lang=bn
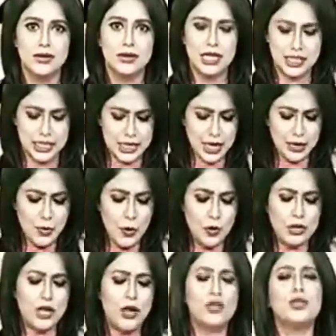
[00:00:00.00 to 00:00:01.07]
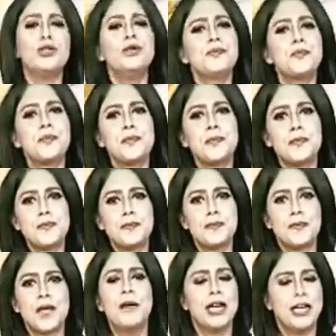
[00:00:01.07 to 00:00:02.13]
আর ঠিক এই মুহূর্তে কত
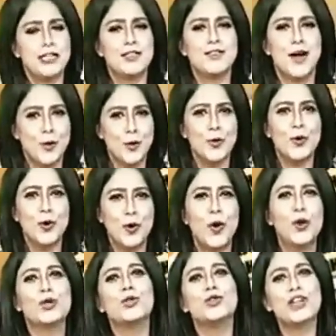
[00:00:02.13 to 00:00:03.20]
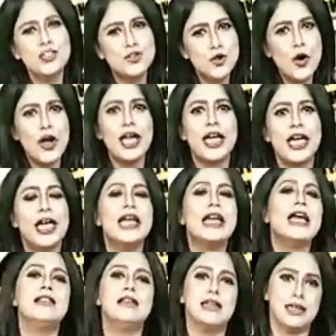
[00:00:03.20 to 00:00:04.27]
মানে চাণক্য কতটা জয়
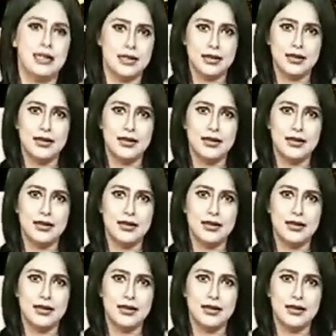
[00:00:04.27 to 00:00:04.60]
এনে দিলেন